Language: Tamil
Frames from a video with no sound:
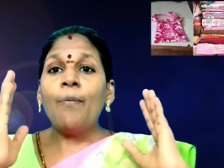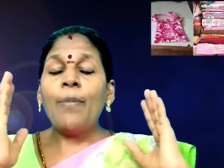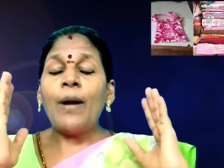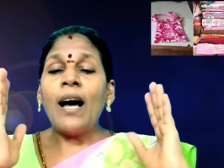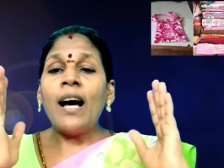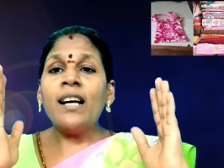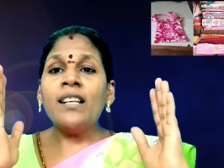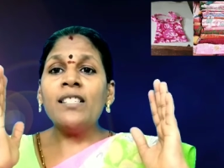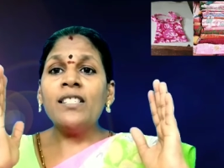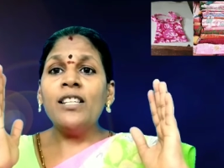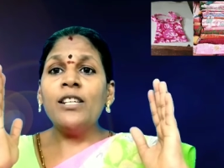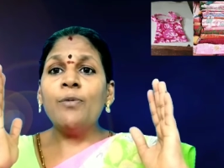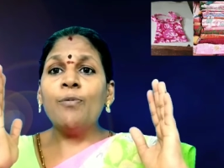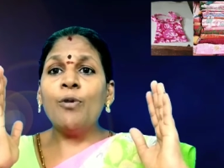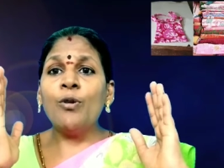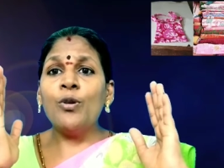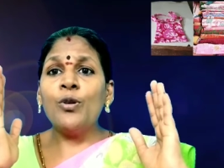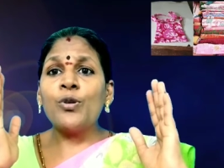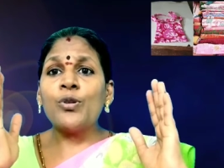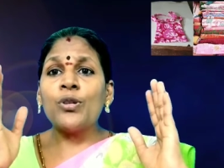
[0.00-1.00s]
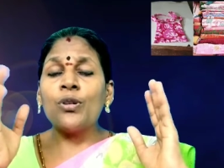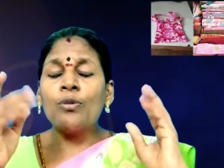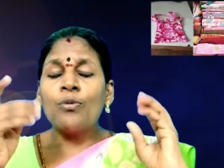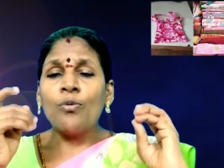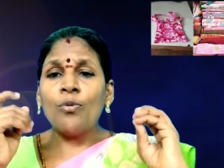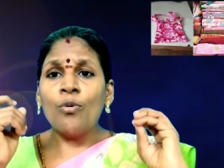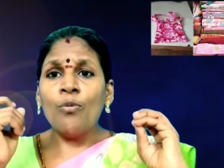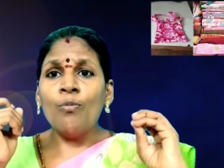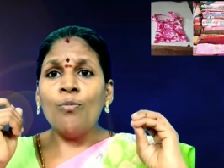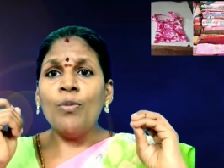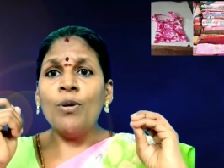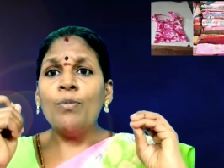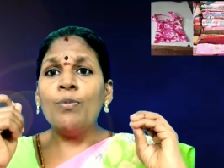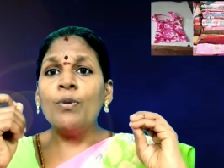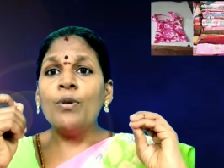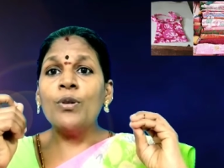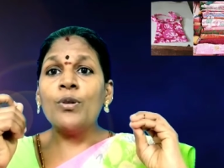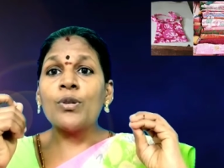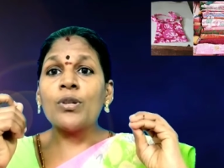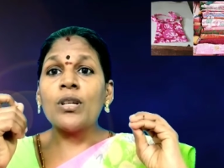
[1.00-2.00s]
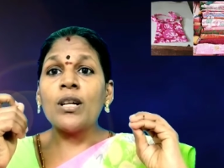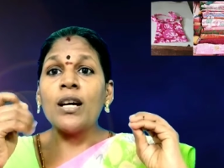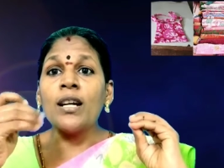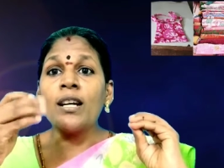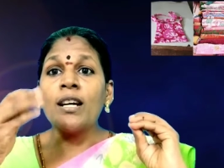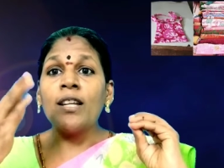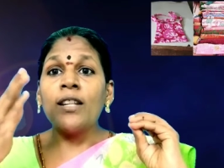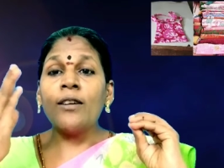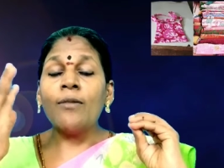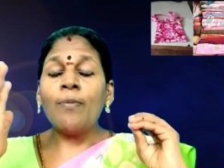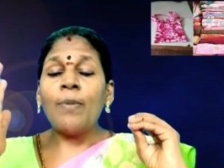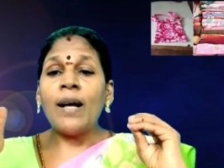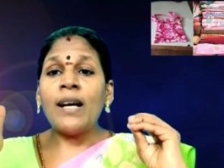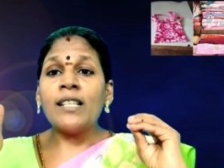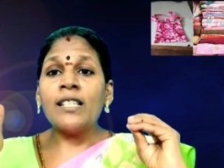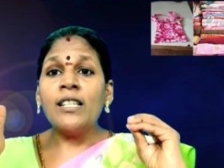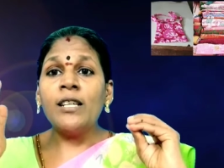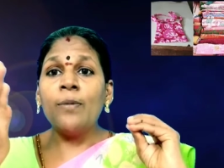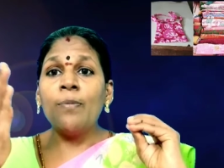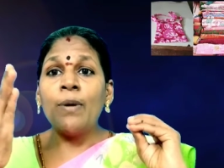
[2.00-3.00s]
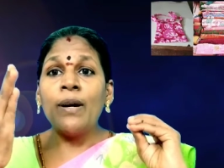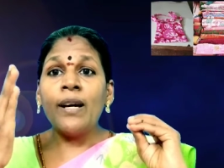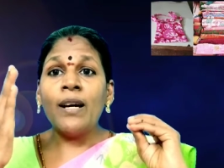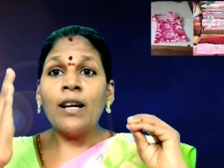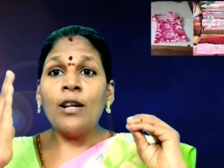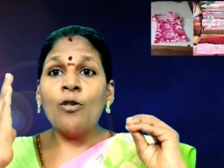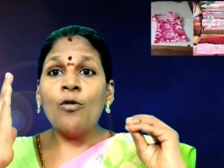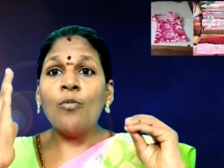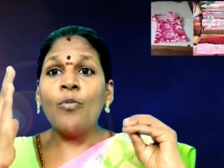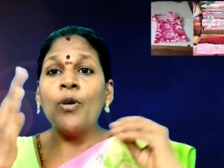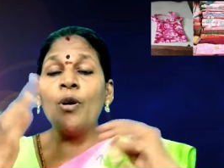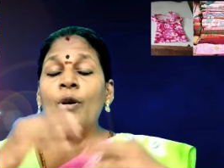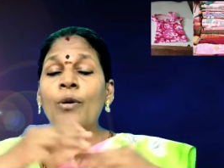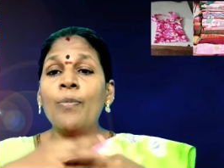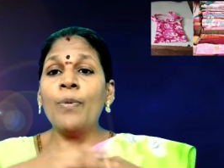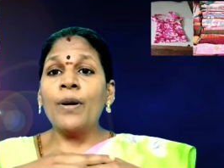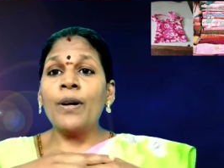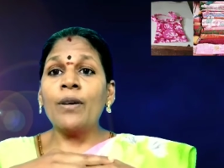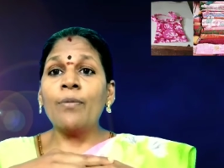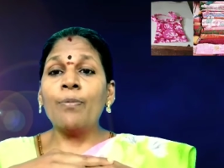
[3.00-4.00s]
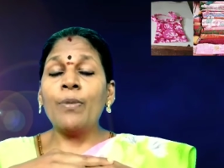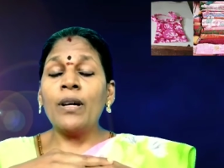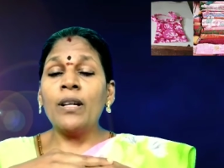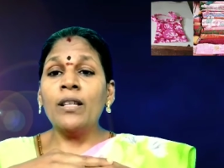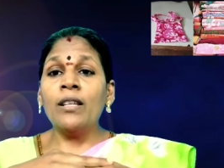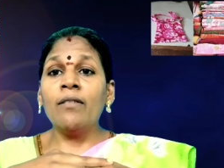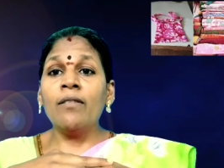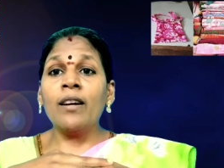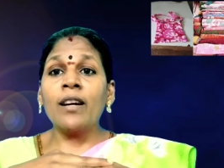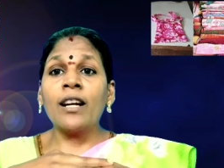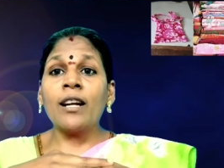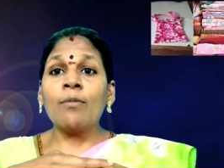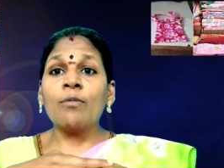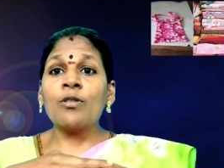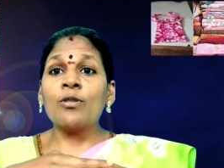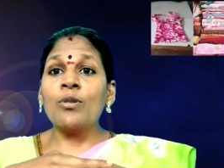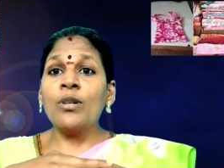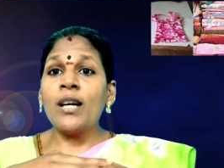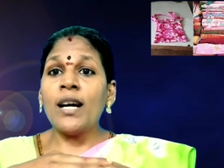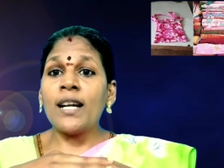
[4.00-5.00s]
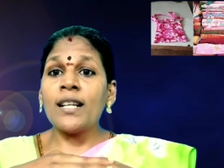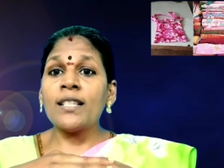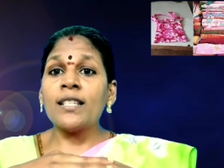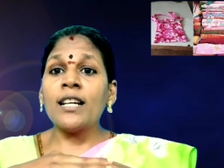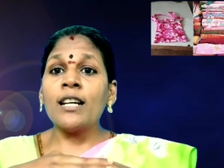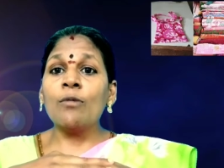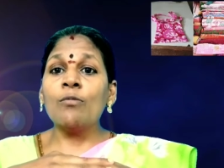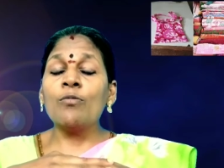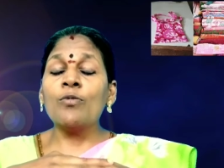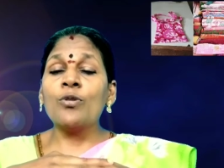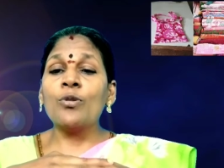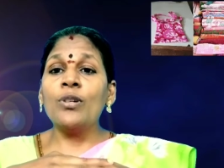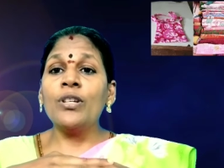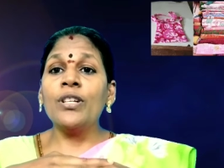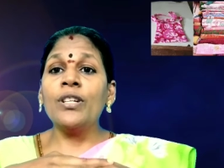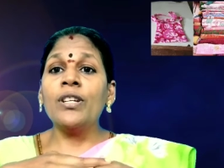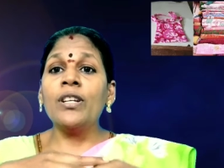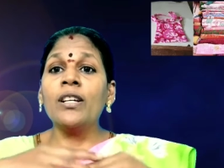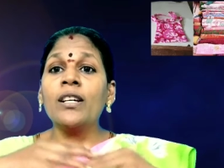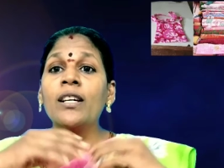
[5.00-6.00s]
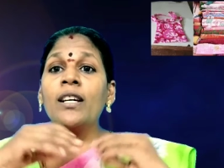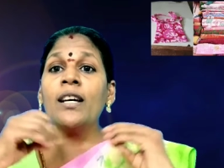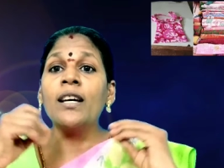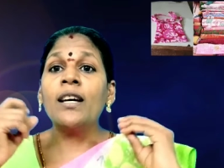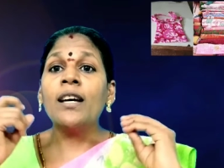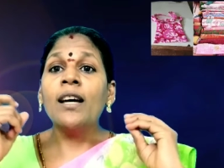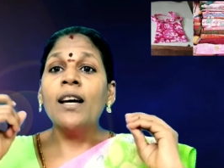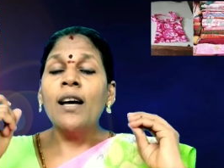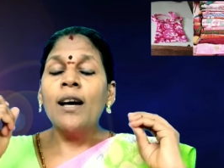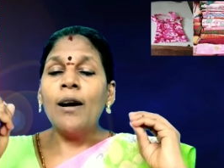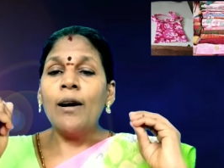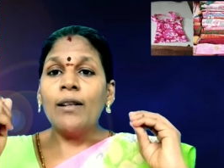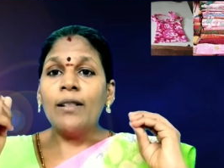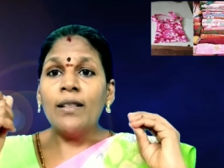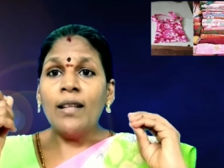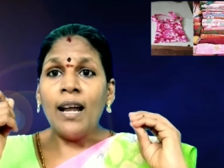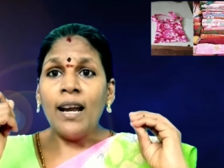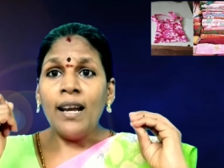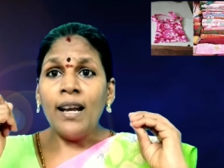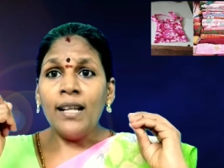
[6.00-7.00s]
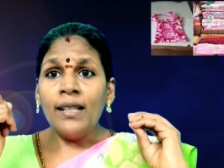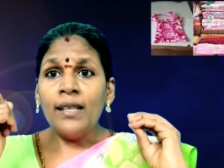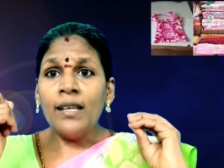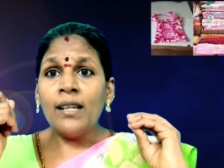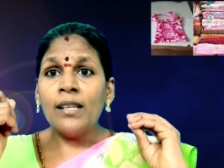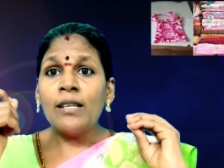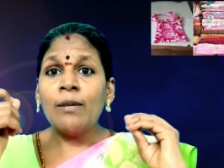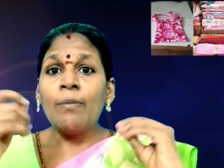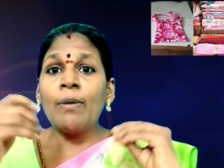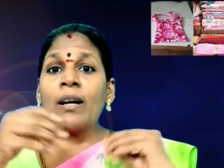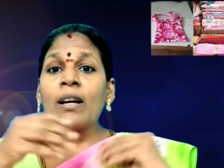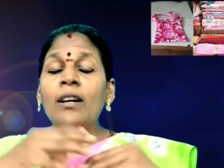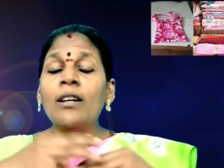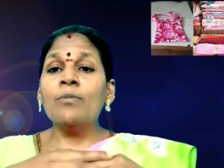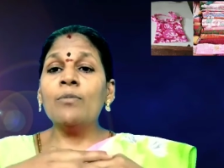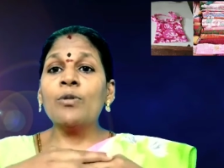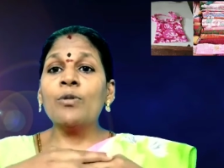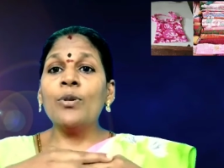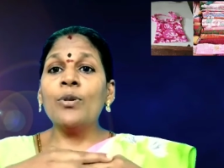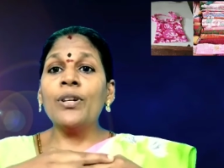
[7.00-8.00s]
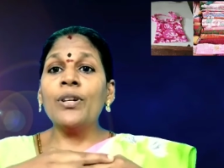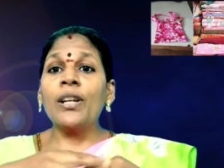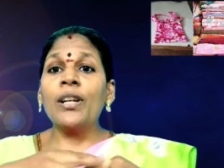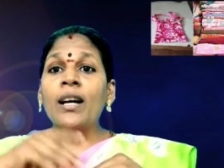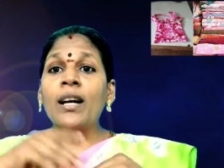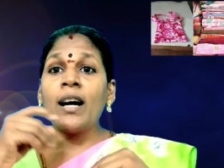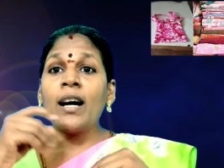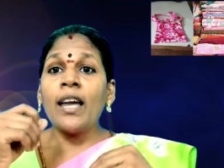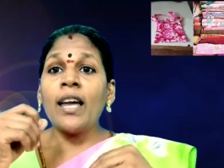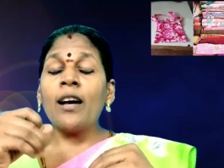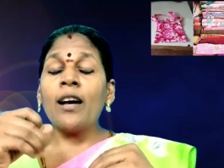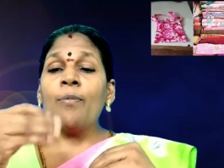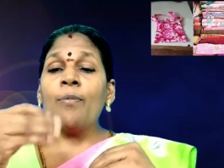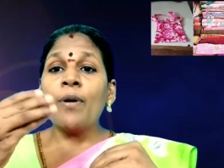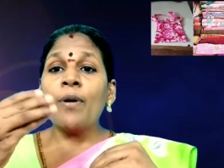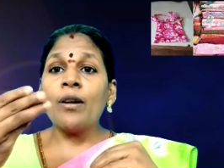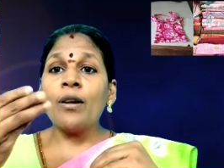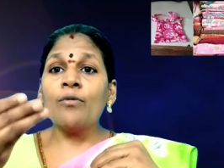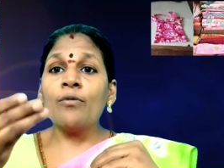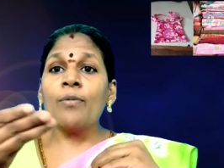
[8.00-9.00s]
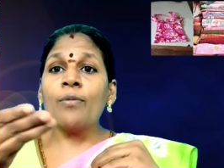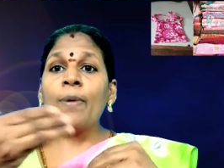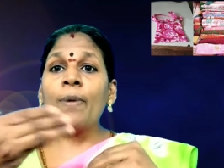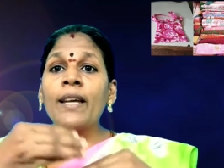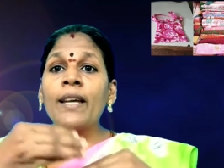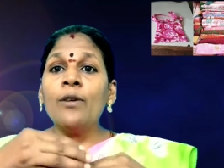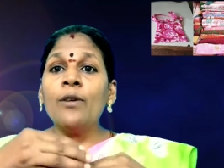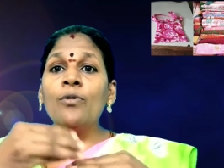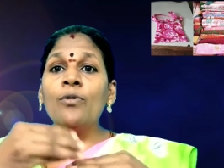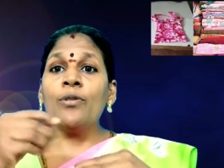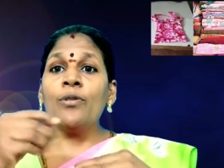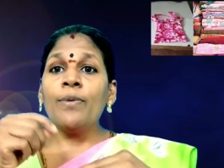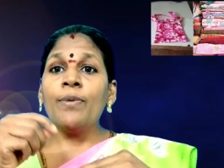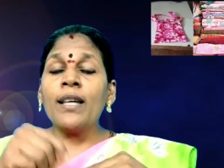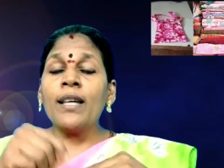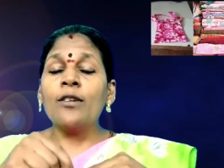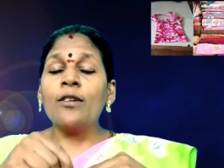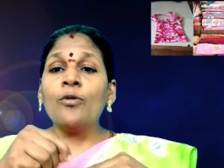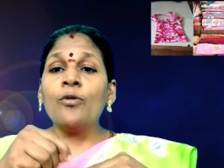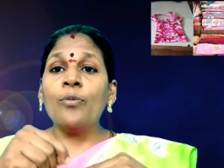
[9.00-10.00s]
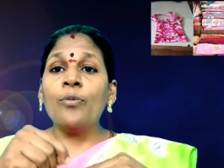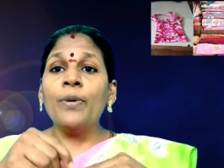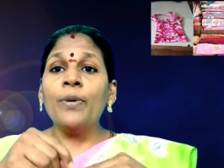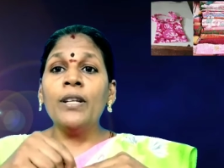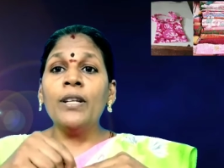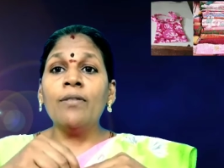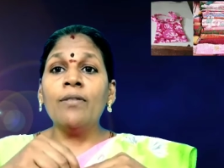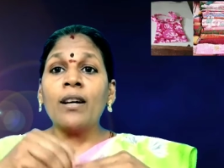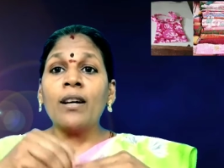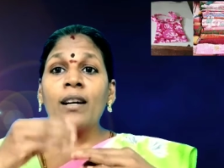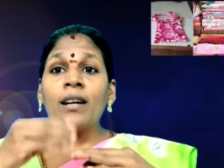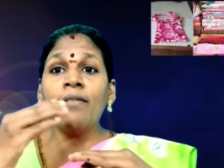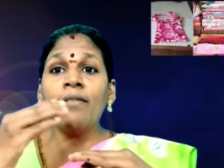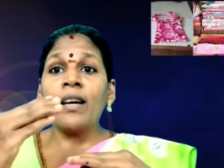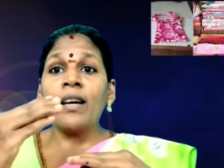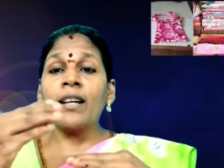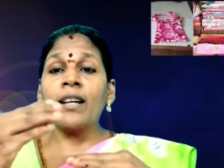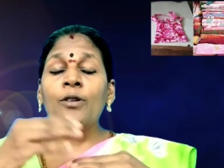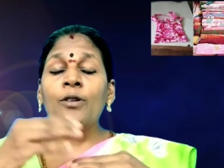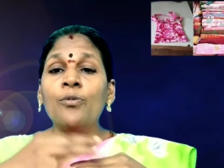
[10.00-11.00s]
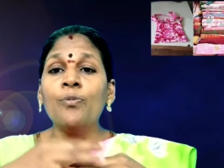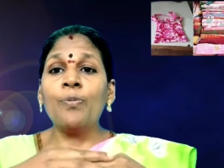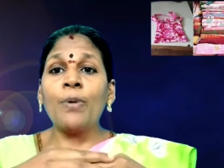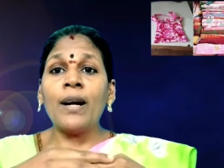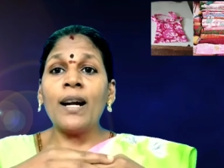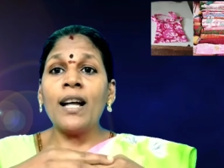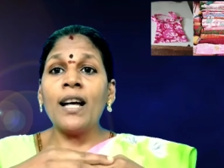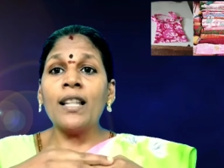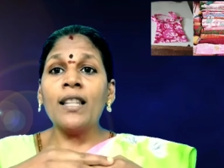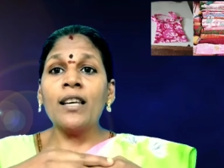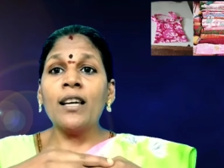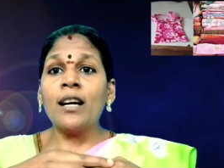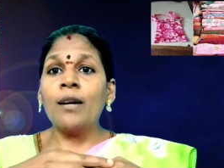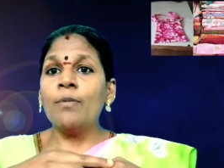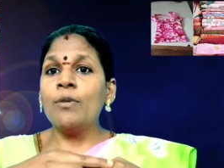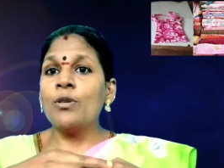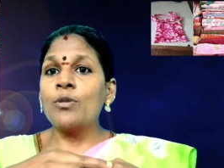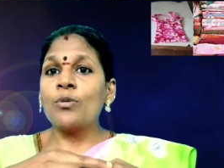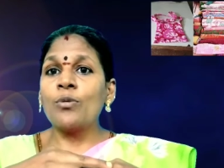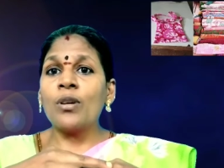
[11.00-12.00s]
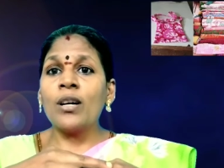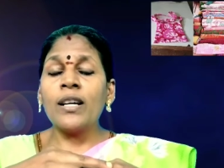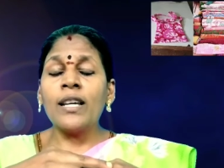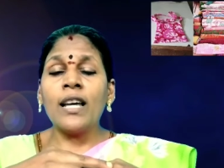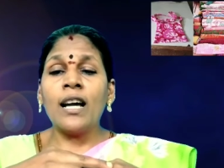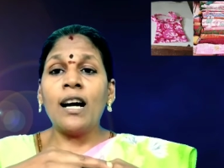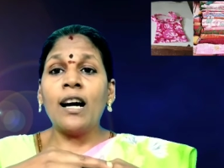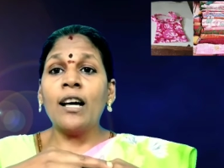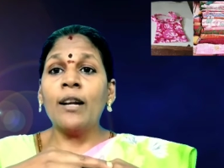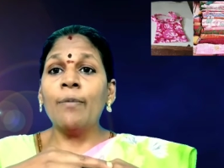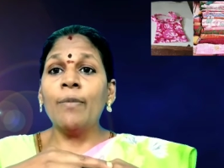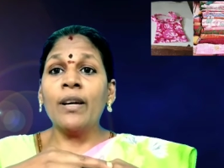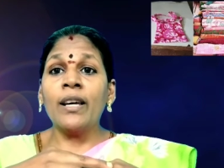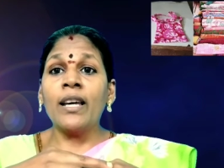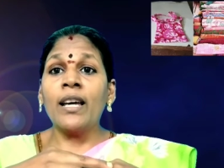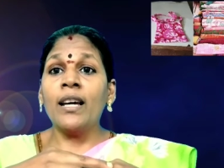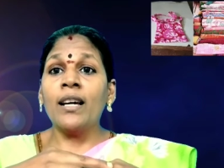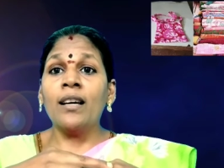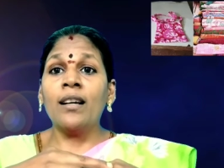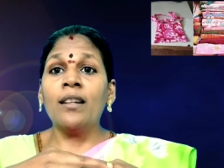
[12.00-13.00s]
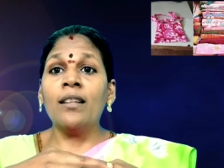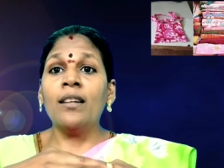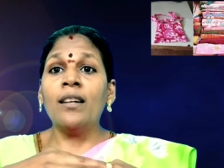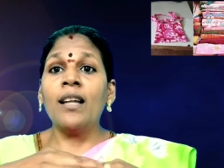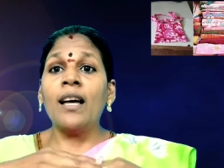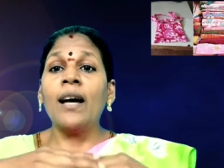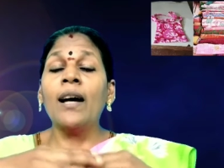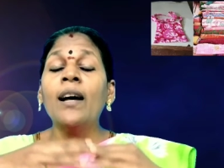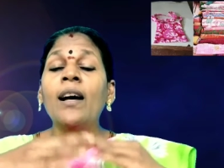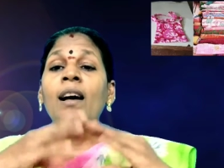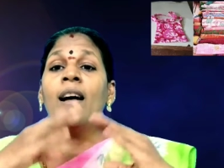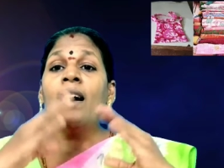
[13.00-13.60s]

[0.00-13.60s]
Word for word: பிளாஸ்டிக் பொல்யூஷன் ரொம்ப பொல்யூஷனாக இருக்குது அதாவது பிளாஸ்டிக் பைகளை உபயோகப்படுத்த வேண்டாம்னு சொல்லி அரசாங்கமும் சொல்லிக்கிட்டு இருக்கு நல்லா தெரிஞ்ச மக்களும் சொல்லிக்கிட்டு இருக்காங்க எங்கே போனாலும் ஒரு பையை கொண்டு போய் அதில் நொப்பிக்கிட்டு வாங்க வேறு எதுவும் பண்ணாதீங்க அப்படின்னு சொன்னால் யாருமே இல்லை